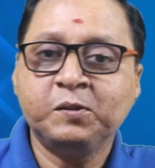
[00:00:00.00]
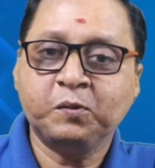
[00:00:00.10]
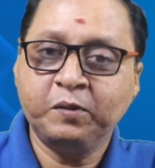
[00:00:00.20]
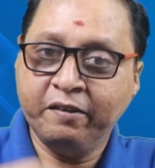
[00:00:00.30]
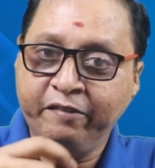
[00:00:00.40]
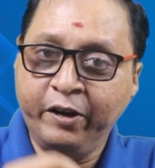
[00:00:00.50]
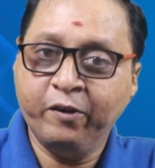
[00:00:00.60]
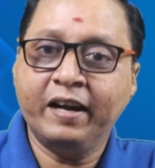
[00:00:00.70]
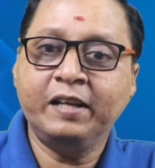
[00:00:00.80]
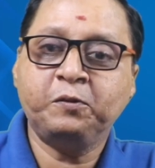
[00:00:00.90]
ஸோ இந்த
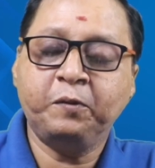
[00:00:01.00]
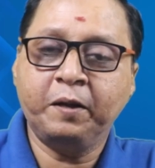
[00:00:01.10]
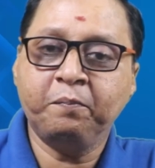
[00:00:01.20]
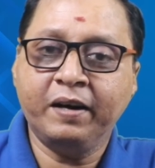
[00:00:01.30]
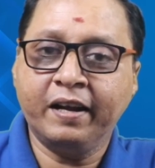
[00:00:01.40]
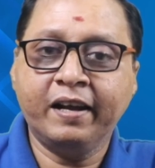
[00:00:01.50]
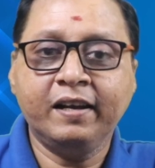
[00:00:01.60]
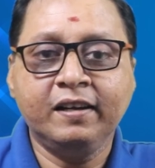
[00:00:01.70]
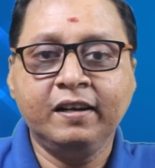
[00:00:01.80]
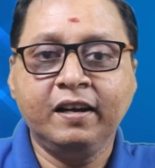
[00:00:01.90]
வீடியோ கடைசி வரைக்கும் பாருங்கள்
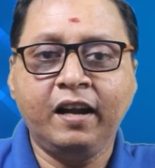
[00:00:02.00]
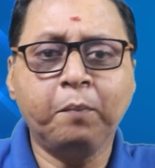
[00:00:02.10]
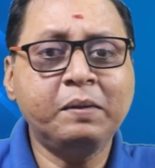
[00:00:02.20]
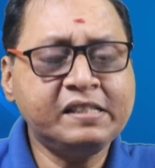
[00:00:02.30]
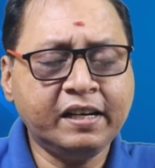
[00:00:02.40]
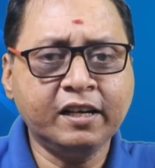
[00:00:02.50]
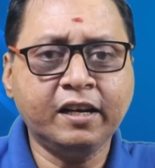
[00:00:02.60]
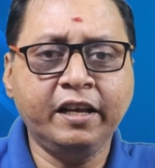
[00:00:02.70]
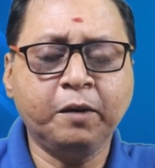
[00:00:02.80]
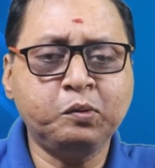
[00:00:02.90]
நம்ம
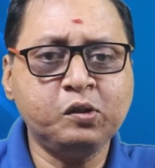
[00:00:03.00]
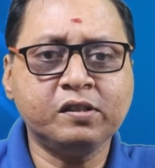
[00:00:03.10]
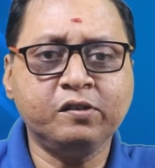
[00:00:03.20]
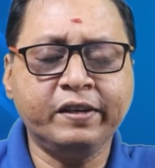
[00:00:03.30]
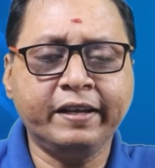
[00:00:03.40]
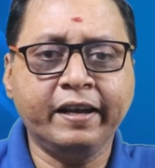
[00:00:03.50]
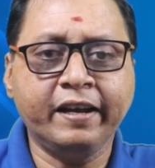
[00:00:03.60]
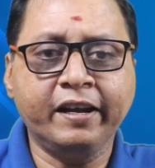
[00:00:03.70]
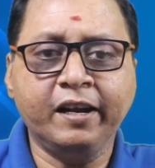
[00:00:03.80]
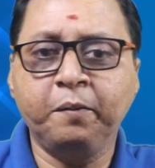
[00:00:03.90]
சேனலுக்கு நீங்கள் புதுசாக வந்திருக்கீங்க
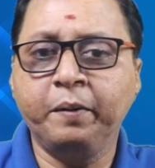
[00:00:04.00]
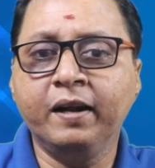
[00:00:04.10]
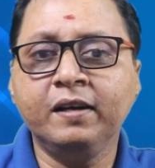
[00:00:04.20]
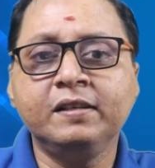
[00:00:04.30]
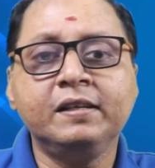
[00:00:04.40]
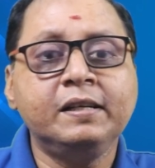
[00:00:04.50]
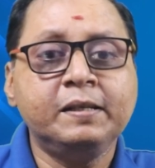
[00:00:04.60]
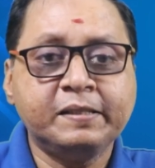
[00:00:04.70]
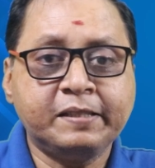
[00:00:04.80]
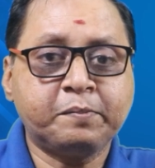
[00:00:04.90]
அப்படின்னா
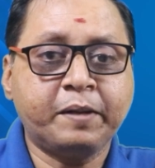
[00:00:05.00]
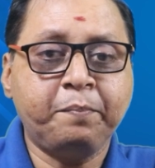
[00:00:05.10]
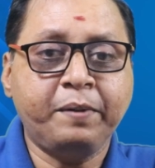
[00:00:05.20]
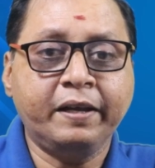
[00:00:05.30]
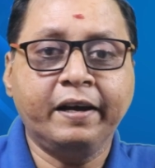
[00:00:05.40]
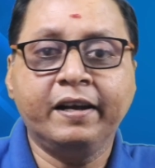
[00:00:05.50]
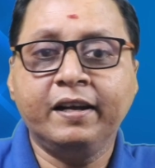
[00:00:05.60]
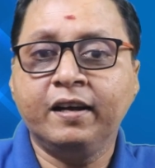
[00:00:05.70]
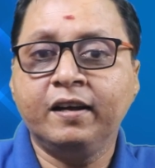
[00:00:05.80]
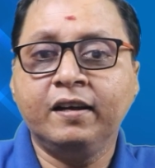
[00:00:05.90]
சப்ஸ்கிரைப் பண்ணிக்கோங்க
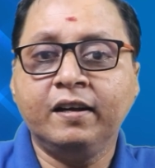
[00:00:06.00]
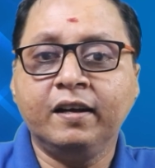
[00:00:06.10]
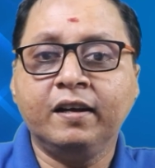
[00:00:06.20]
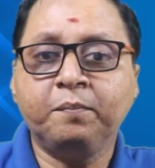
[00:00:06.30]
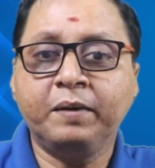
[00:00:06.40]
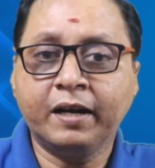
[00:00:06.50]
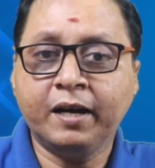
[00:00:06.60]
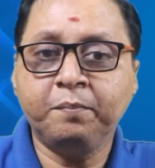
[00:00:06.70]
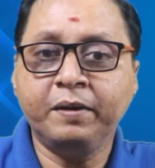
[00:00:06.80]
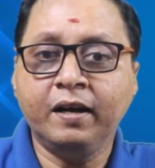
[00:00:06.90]

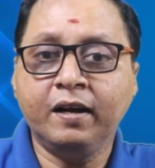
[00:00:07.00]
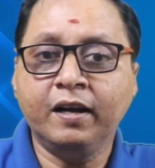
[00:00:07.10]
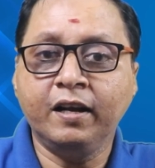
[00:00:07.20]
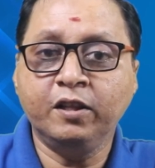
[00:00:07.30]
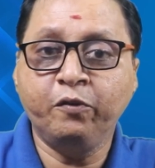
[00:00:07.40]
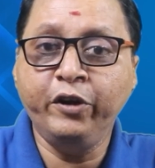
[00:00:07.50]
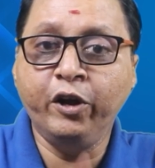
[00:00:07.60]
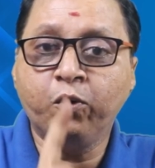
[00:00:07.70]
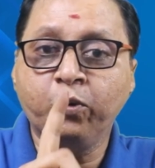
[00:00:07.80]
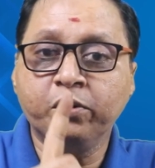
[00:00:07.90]
மறக்காமல் இந்த
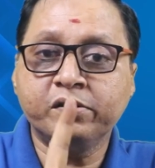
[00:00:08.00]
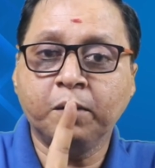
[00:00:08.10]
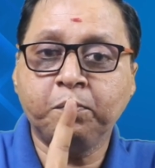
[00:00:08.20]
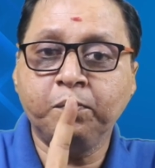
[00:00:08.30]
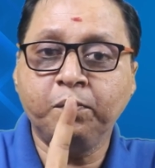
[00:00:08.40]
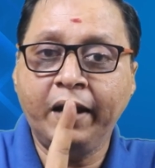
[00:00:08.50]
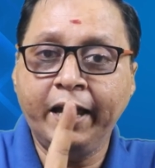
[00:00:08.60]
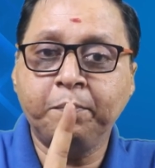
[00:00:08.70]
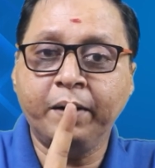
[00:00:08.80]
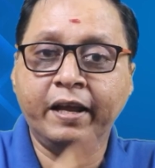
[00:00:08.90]
வீடியோக்கு ஒரு சப்
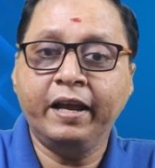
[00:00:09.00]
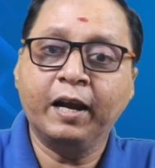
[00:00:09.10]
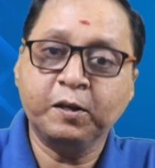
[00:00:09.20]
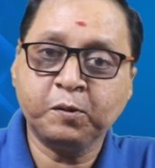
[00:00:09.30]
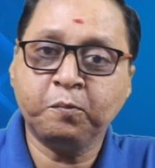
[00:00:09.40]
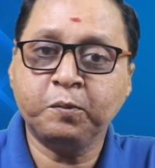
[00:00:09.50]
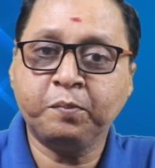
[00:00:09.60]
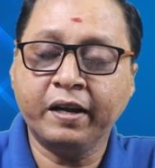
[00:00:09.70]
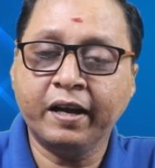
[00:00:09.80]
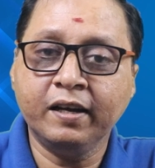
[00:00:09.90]
லைக் பண்ணி எங்களை சப்போர்ட்
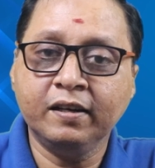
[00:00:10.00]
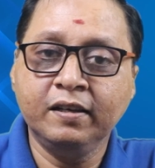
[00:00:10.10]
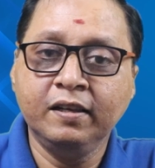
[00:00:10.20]
பண்ணுங்கள்